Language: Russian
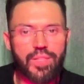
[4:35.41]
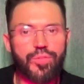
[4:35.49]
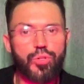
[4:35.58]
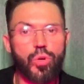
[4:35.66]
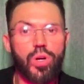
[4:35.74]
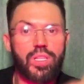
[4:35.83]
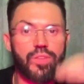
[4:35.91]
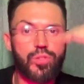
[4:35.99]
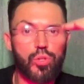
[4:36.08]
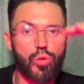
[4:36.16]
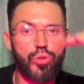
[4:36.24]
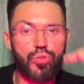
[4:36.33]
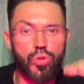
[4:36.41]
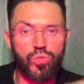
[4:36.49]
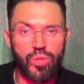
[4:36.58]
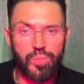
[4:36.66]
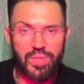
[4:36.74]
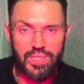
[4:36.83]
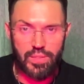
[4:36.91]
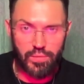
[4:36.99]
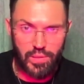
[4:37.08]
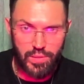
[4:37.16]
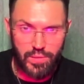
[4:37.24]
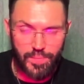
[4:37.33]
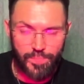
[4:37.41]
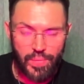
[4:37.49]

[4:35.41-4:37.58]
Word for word: Все это в строчку выписываете